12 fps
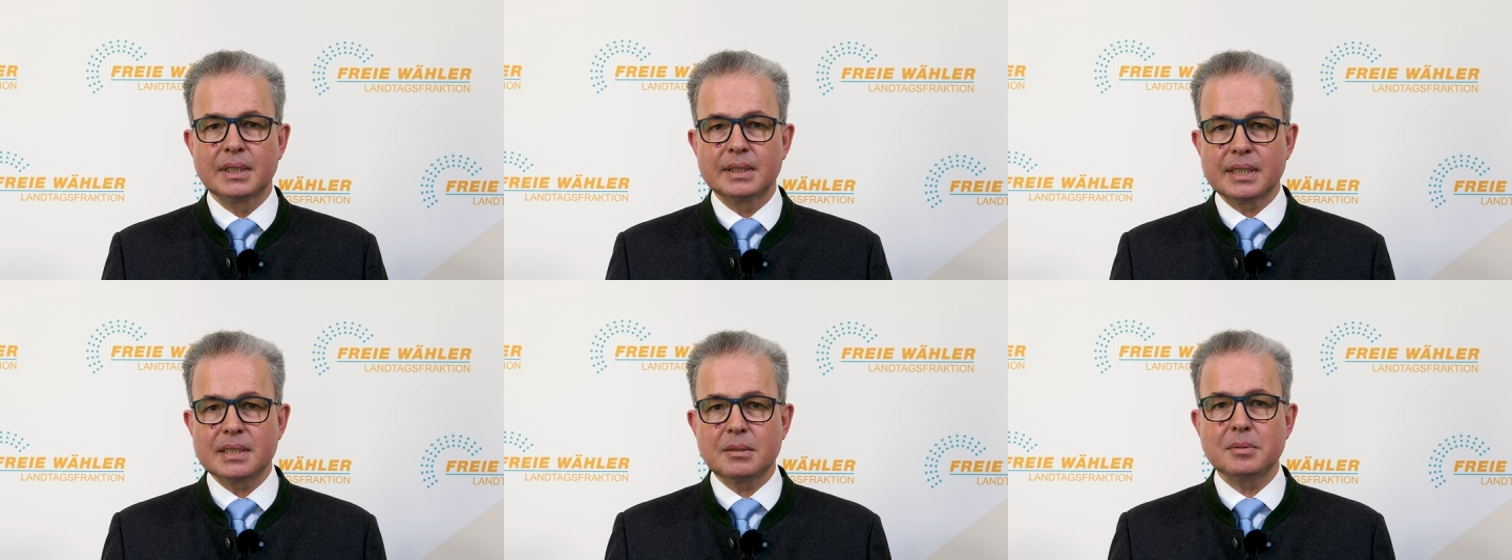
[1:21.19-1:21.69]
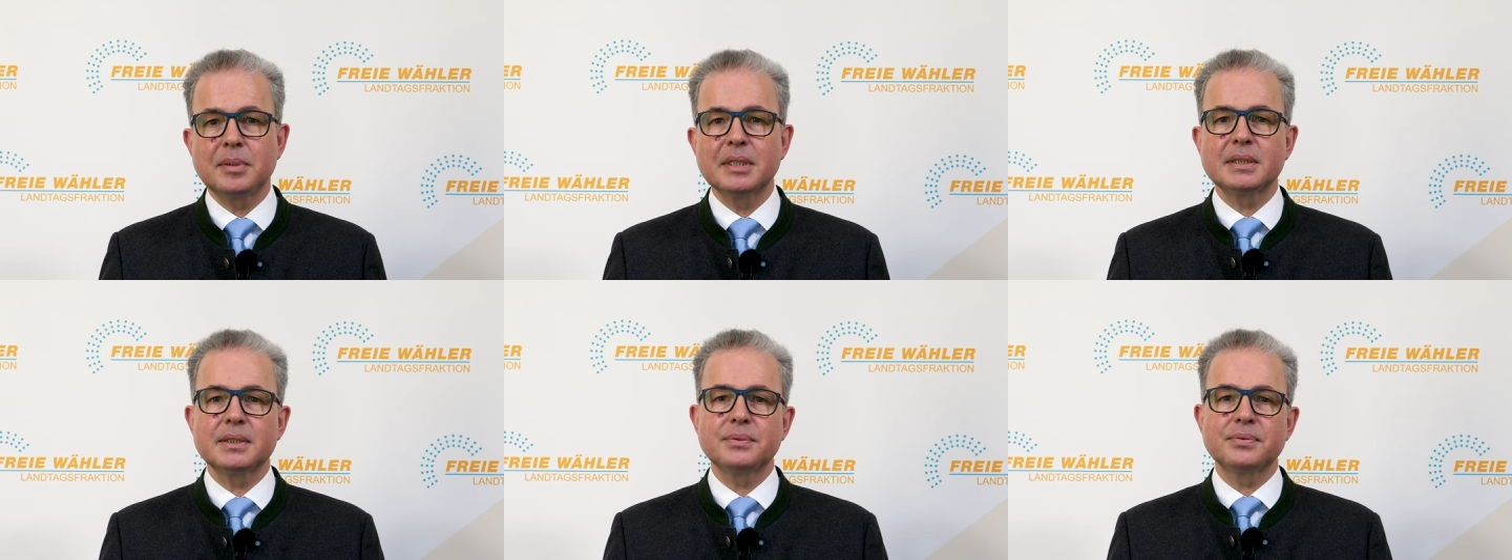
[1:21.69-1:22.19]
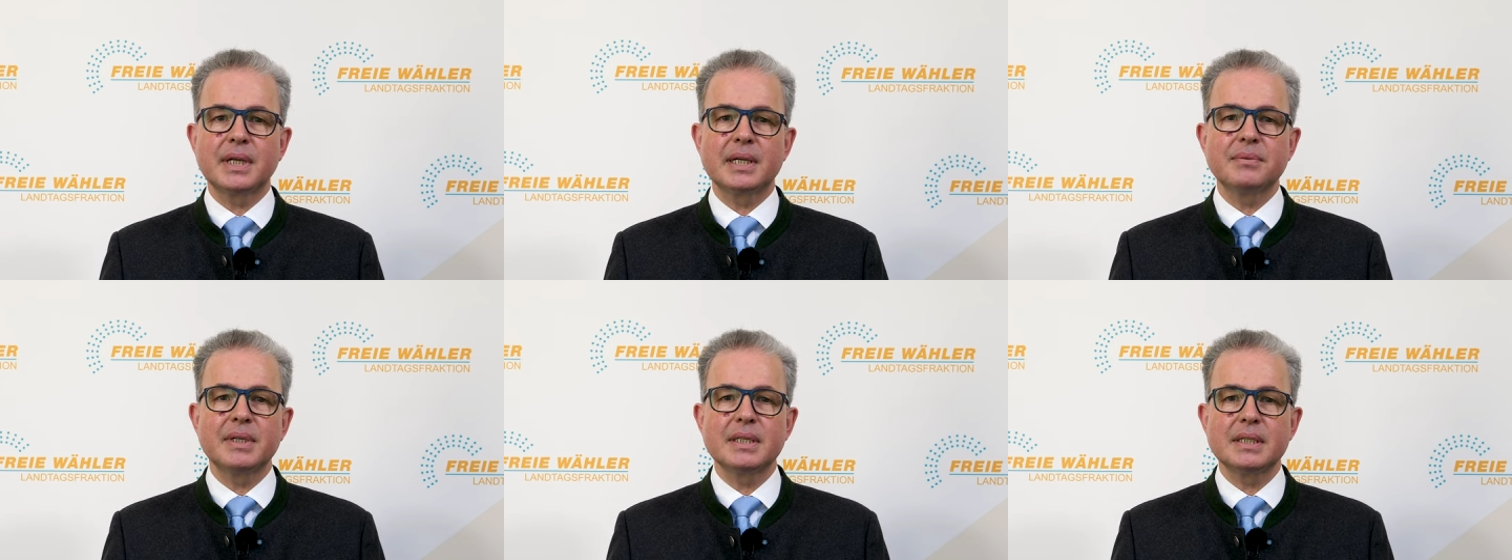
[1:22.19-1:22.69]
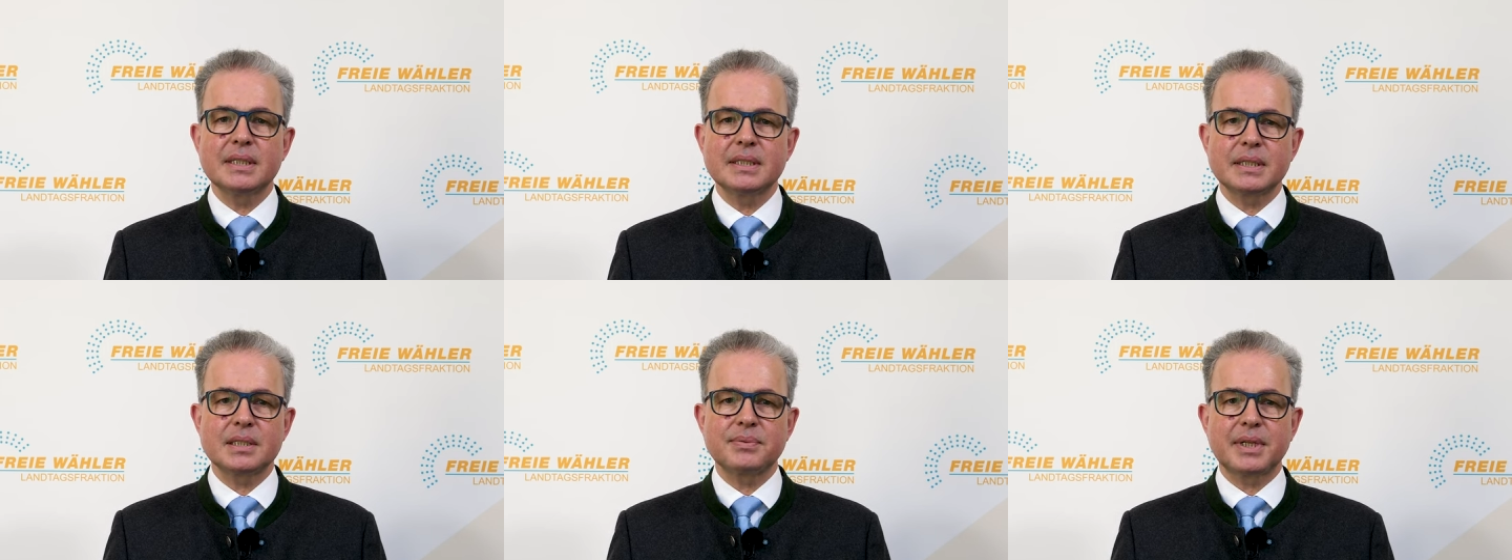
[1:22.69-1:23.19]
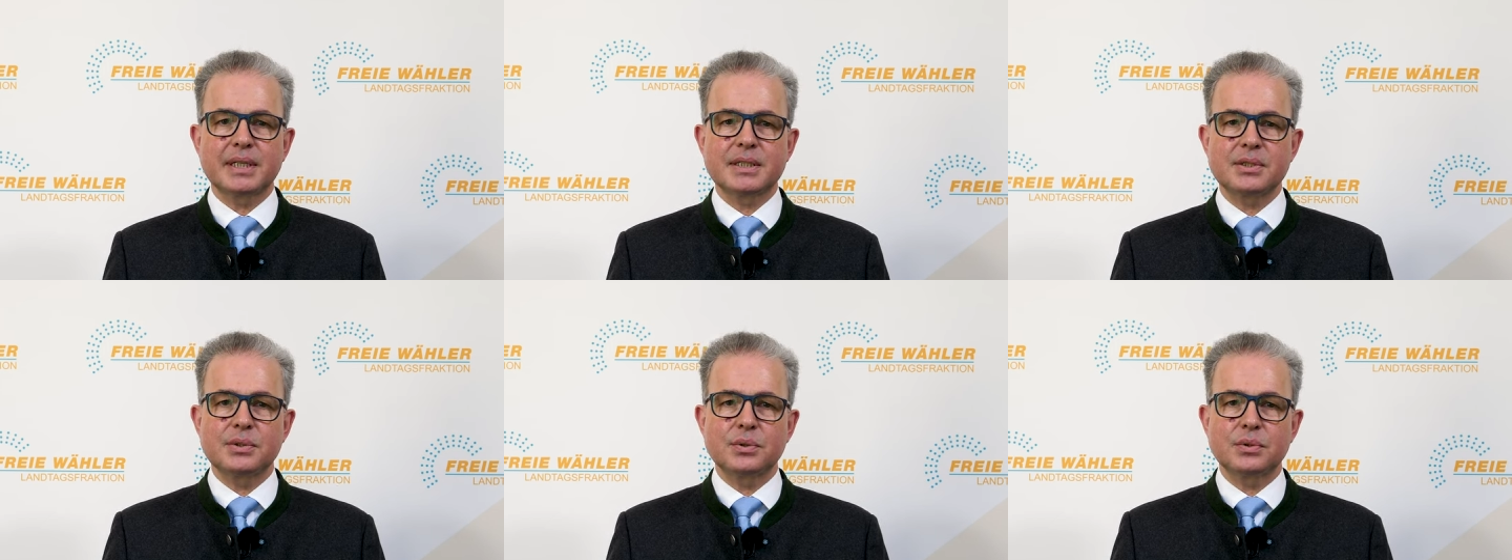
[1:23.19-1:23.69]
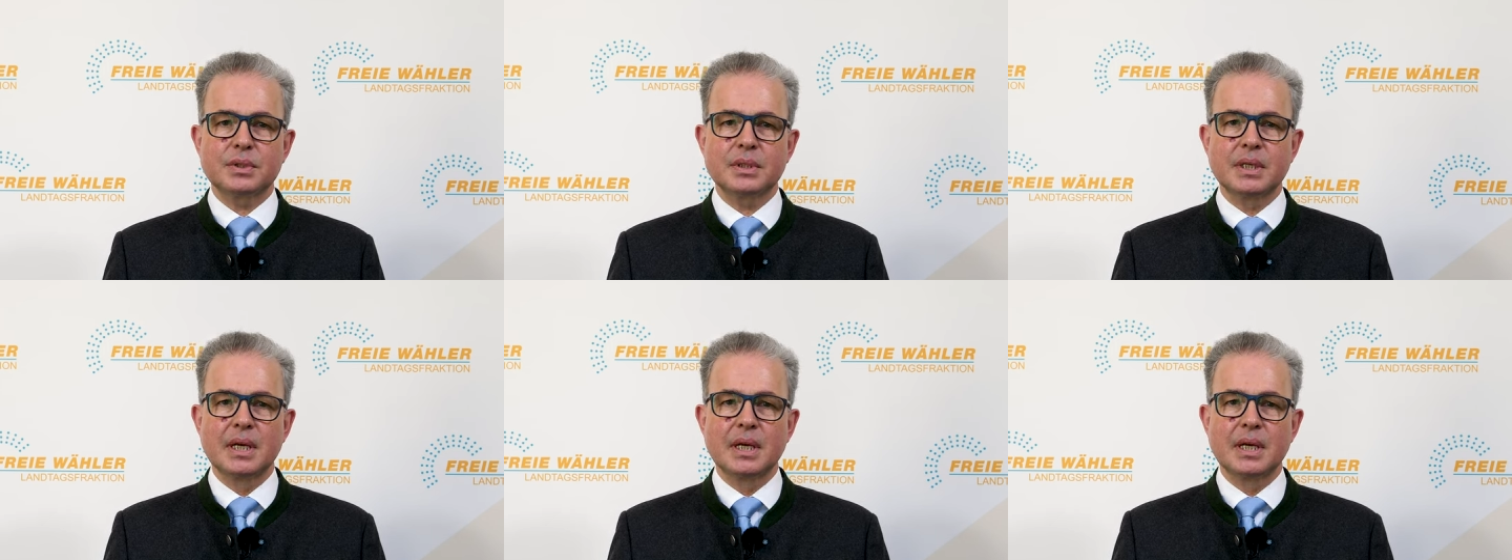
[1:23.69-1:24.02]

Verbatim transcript: Deshalb hat die Freiwähler Landtagsfraktion